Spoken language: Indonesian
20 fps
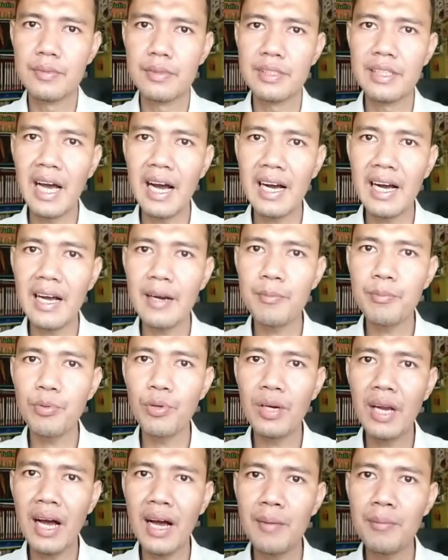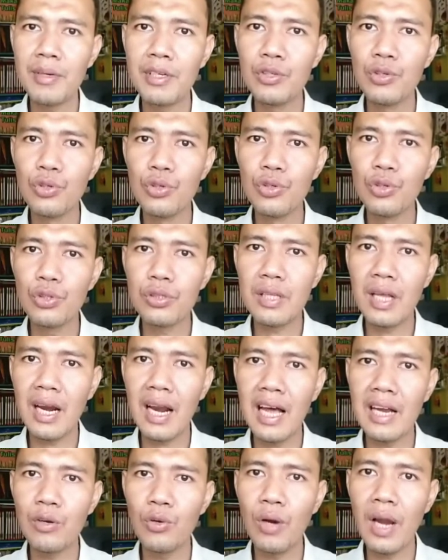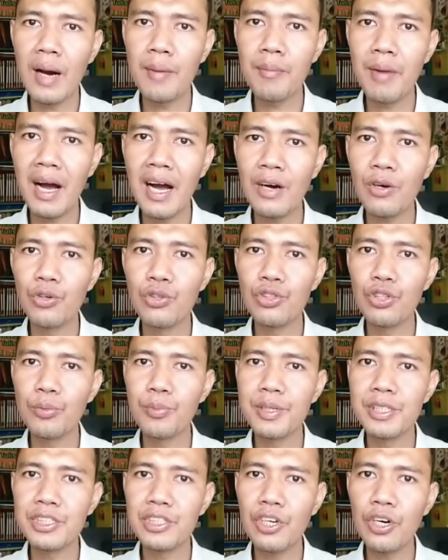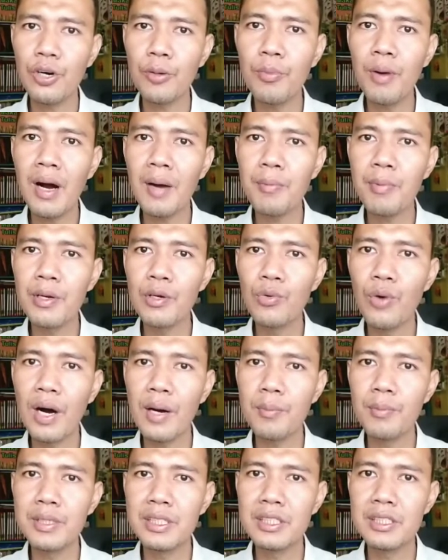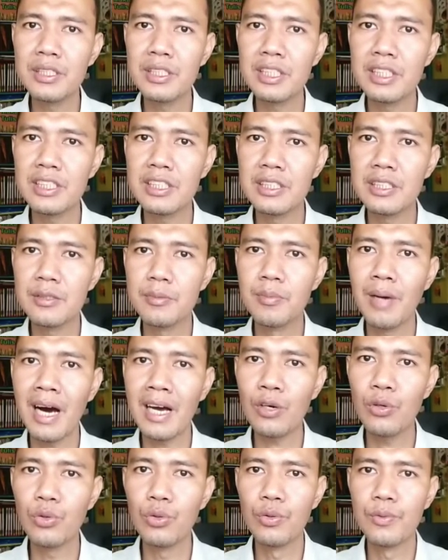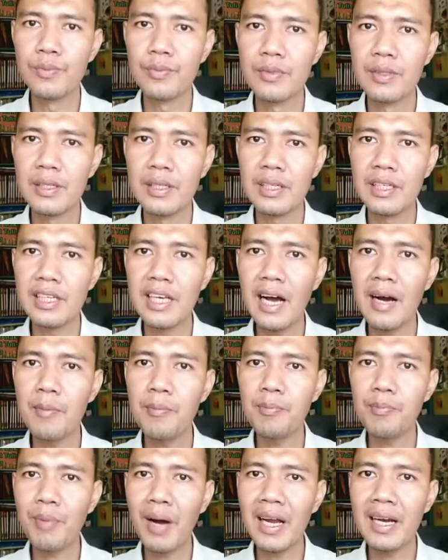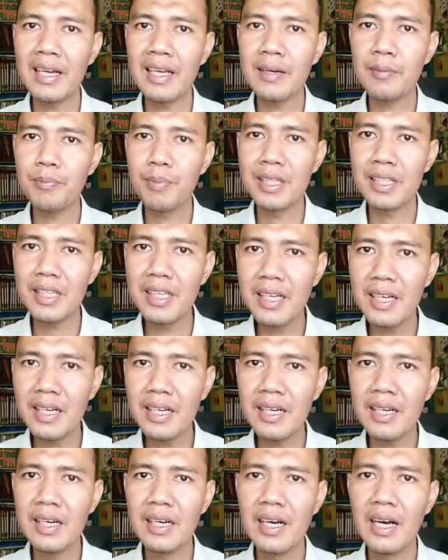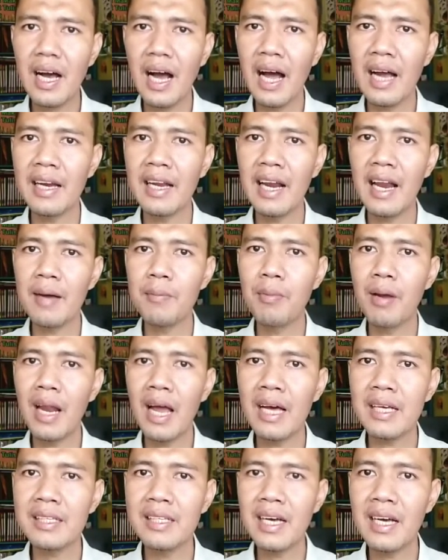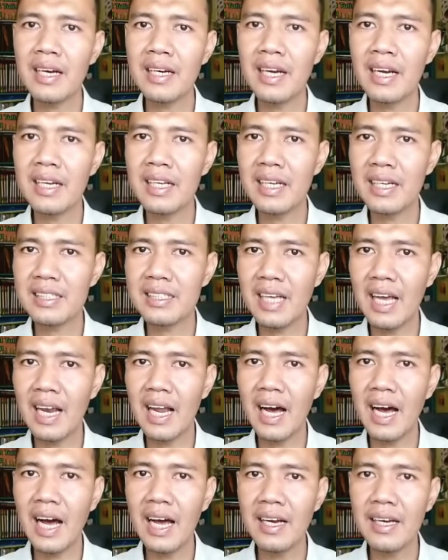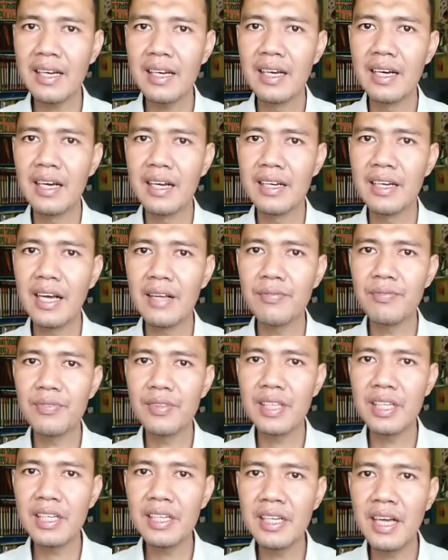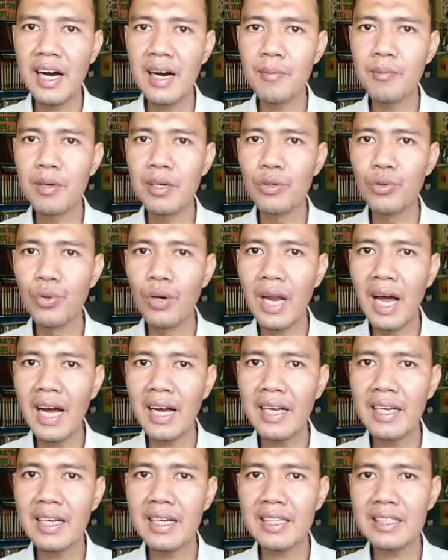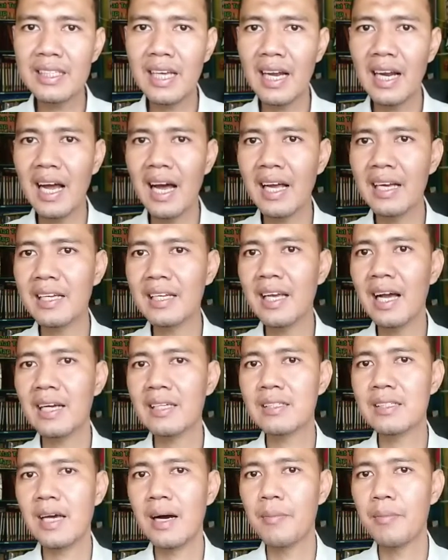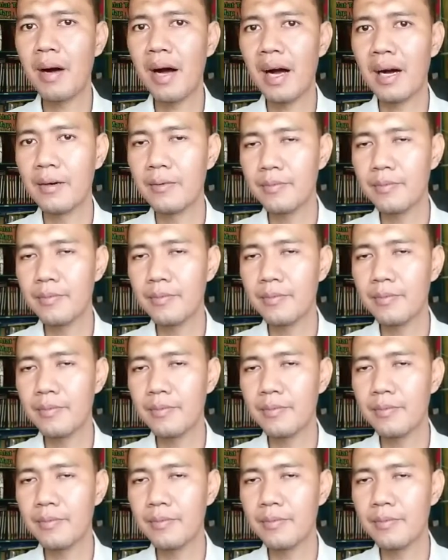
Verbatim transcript: Jangan pula menunggu terlalu lama untuk mencoba peluang bisnis baru. Yang paling penting adalah belajar dari kesalahan dan tidak mengulangi kesalahan yang sama.